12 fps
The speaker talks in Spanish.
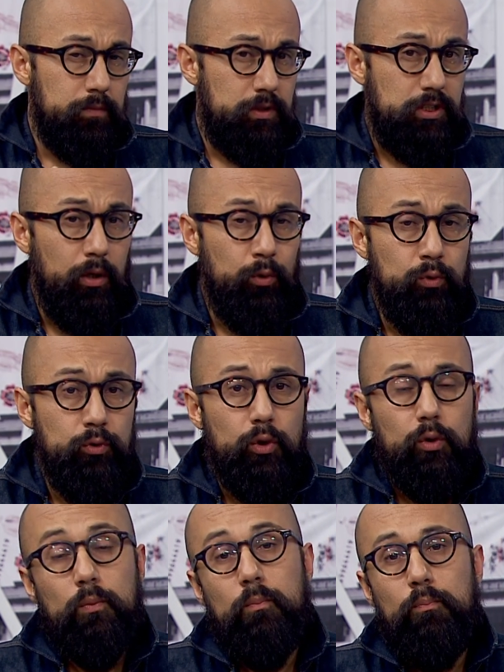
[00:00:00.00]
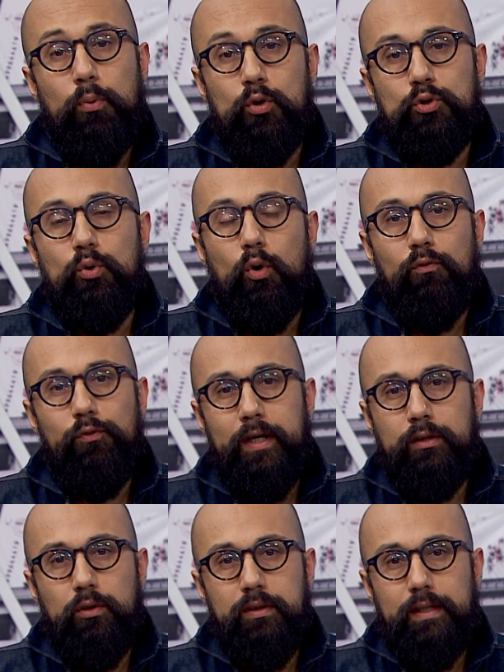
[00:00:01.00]
Segundo, por su
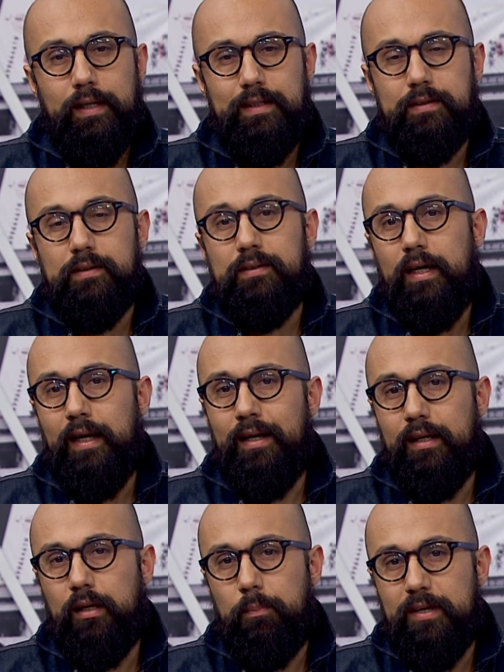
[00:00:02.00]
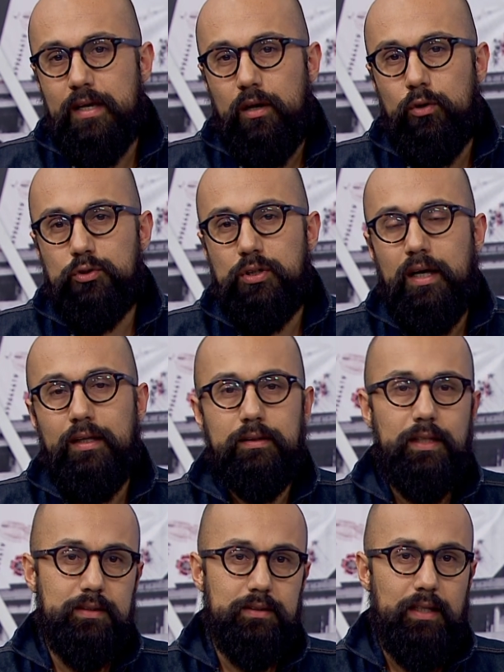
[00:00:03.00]
conflicto de intereses. Enrique Peñalosa,
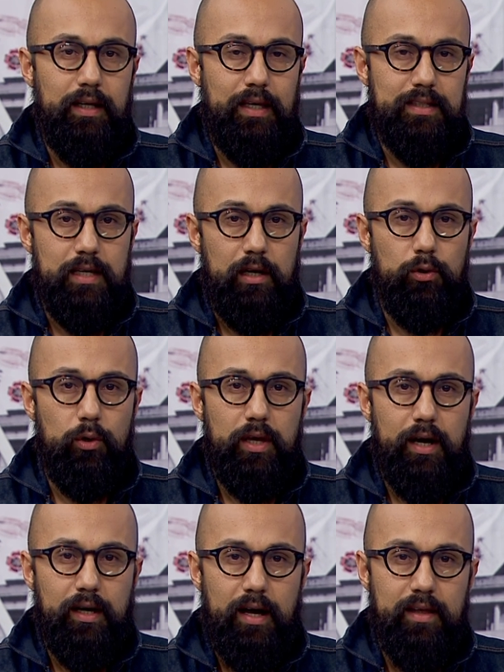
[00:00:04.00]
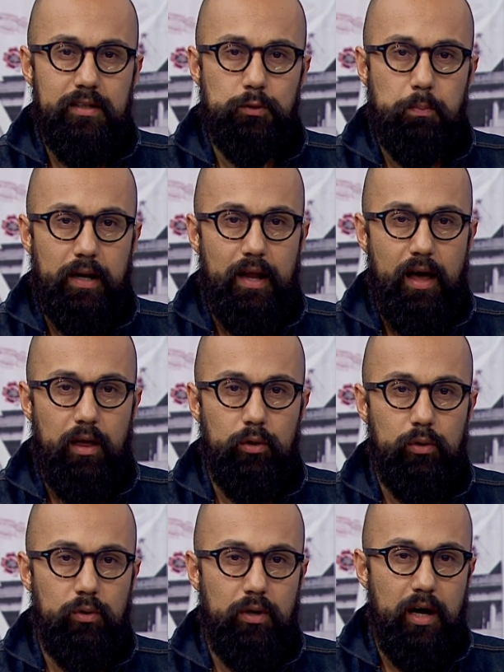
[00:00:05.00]
desde que salió de acá
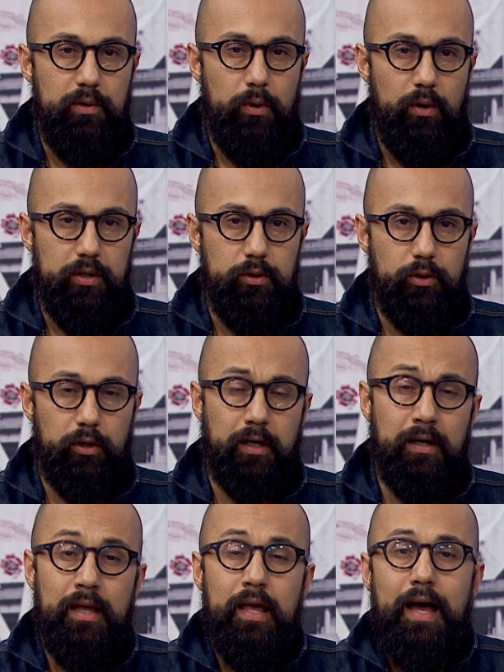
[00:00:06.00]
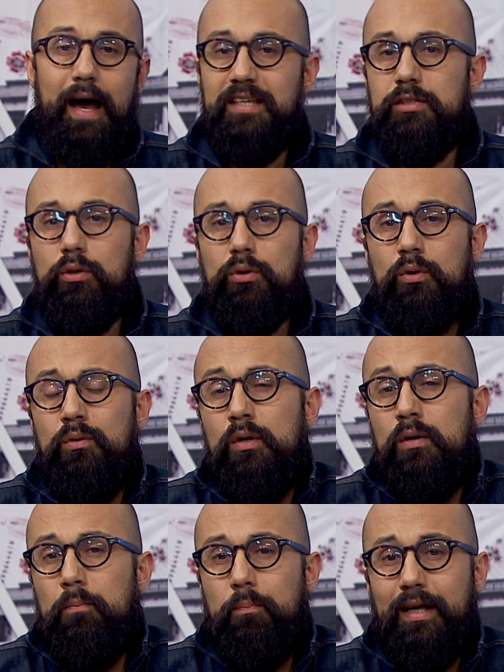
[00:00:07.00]
disparado a Nueva York, ha sido
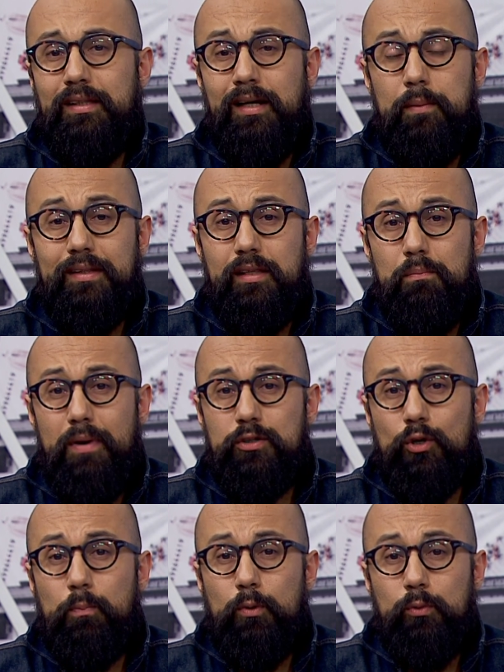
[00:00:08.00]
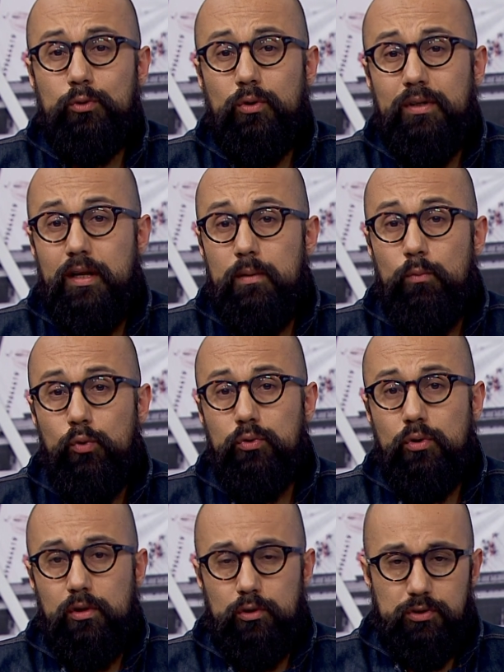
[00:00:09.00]
prácticamente el mayor promotor en el
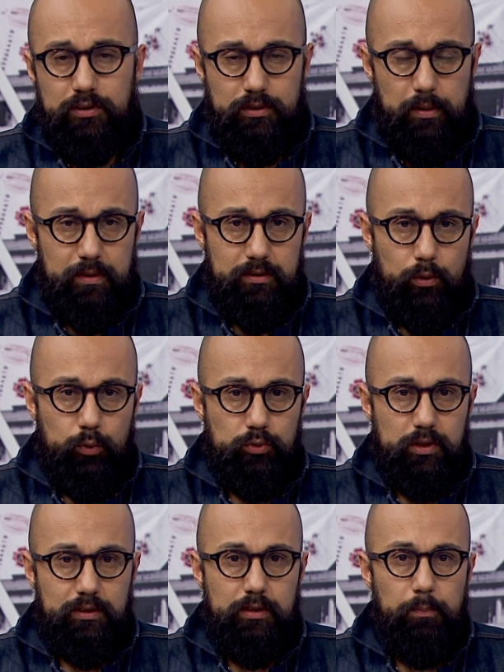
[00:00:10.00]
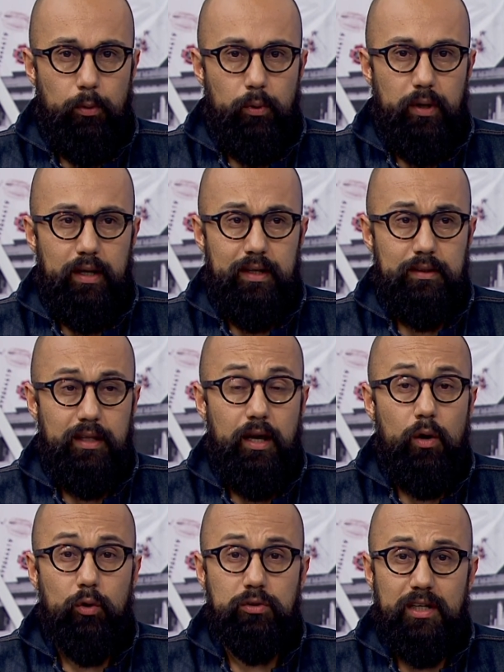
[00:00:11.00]
mundo de los sistemas de buses tipo BRT
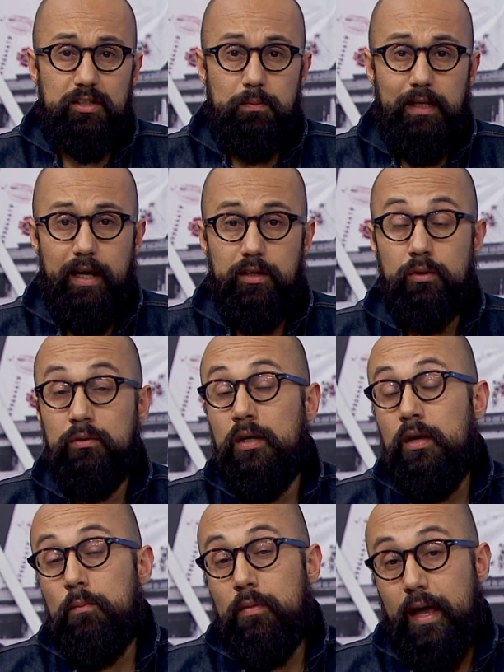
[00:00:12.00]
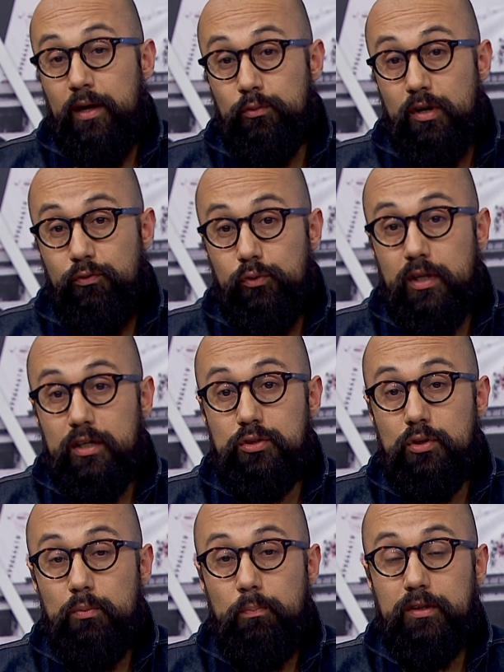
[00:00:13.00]
o Transmilenio, en una
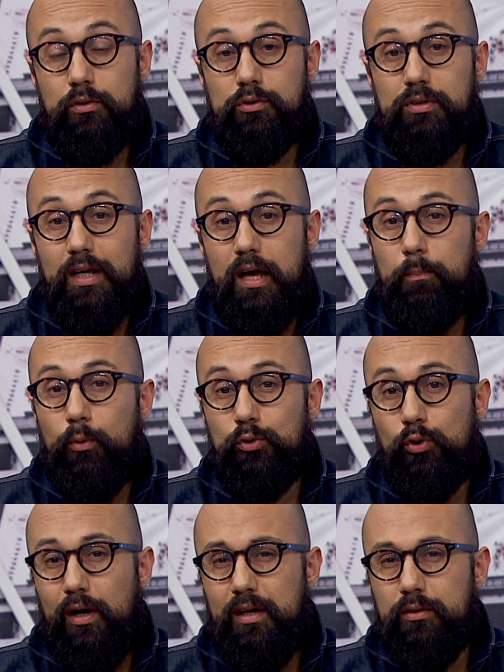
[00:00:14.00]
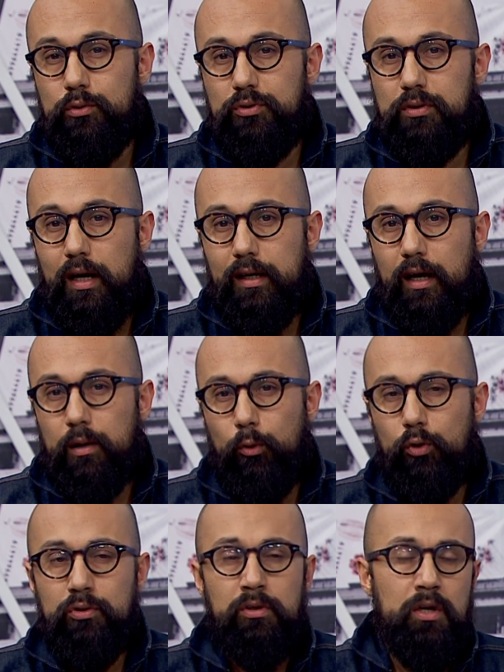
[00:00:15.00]
fundación patrocinada por toda la industria del
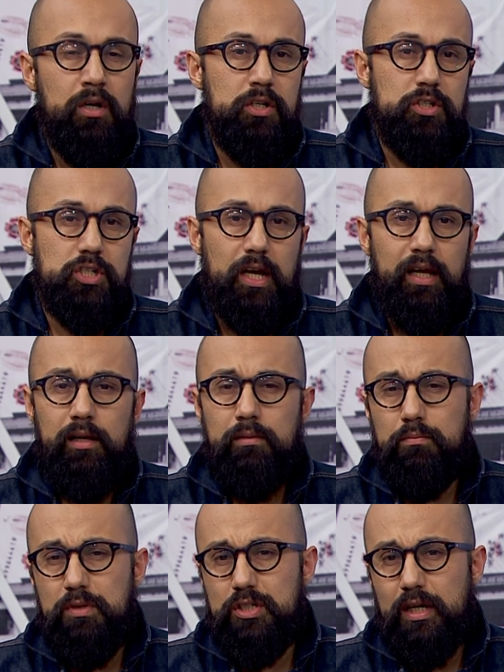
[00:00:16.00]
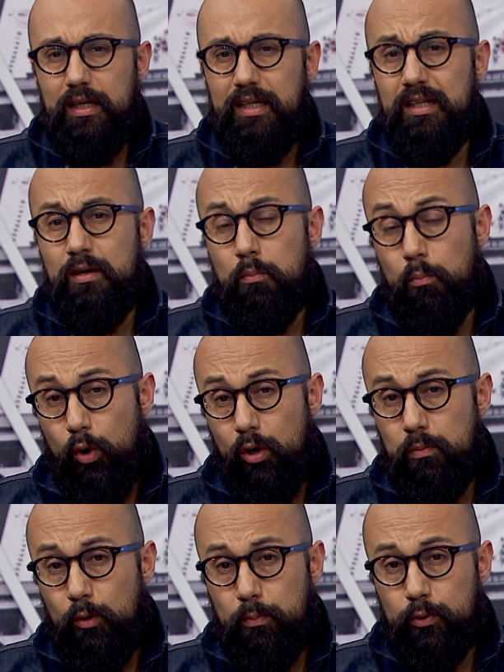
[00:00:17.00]
carbón, Shell, Michelin,
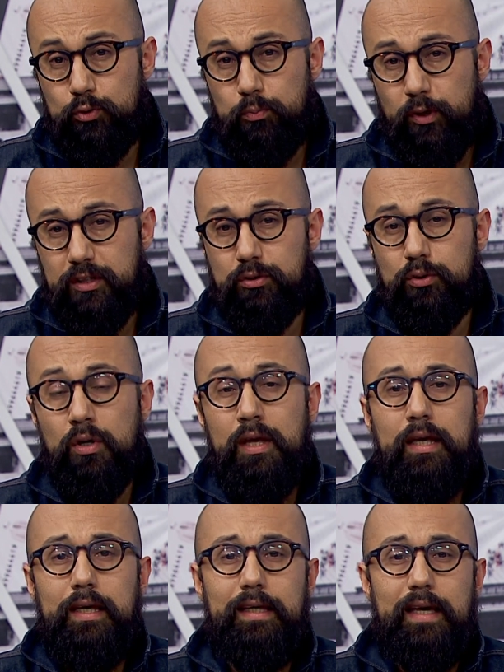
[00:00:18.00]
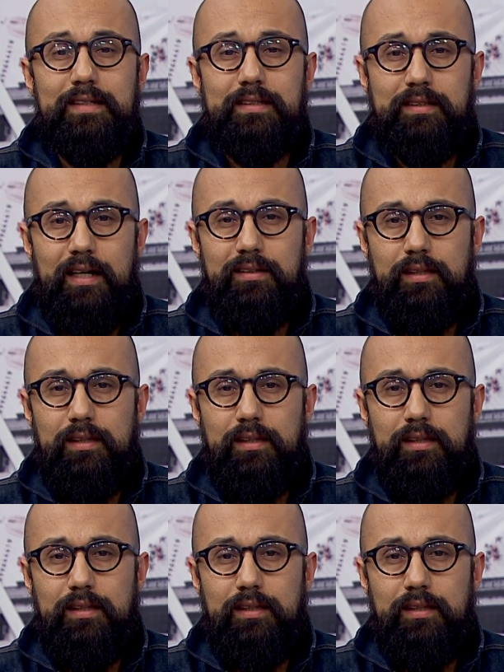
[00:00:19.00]
Volvo, por supuesto, y quienes están